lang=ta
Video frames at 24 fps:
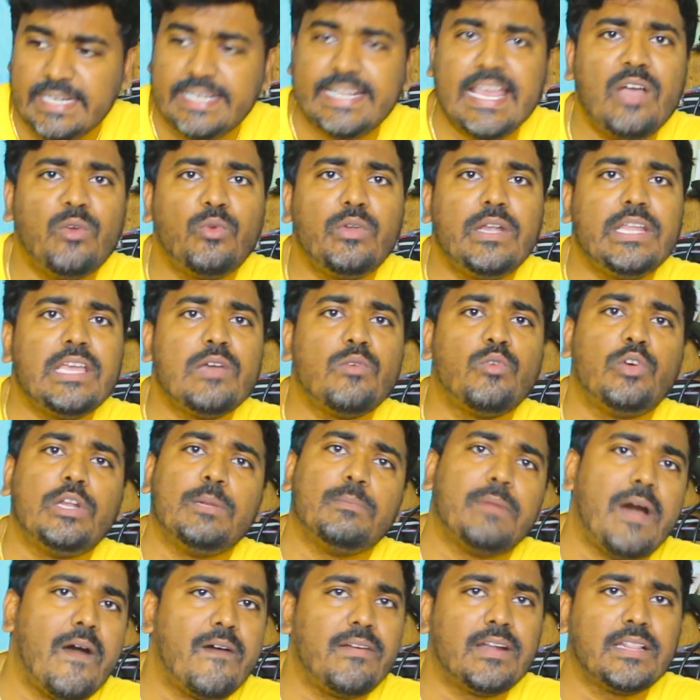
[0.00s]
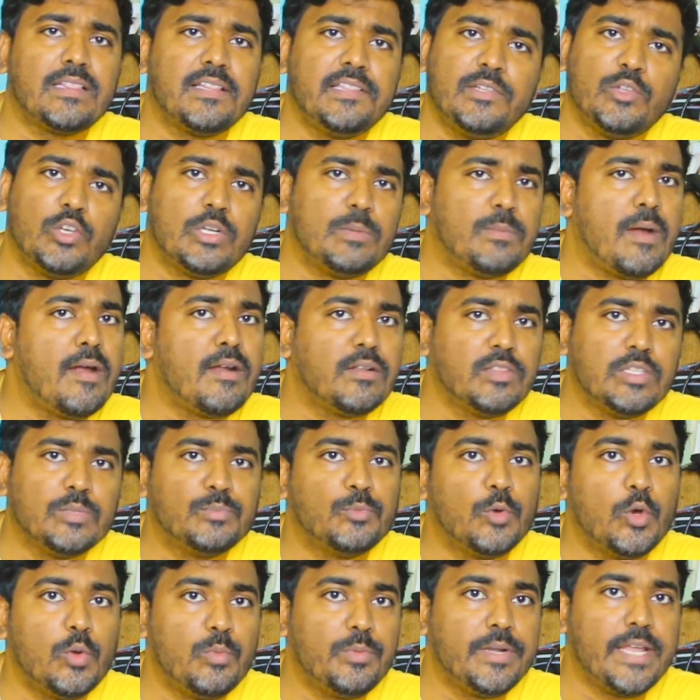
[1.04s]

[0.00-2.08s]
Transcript: இந்தியாவுக்குள்ளேயே ஒரு மாவட்டத்துலேருந்து இன்னொரு மாவட்டத்துக்கு போக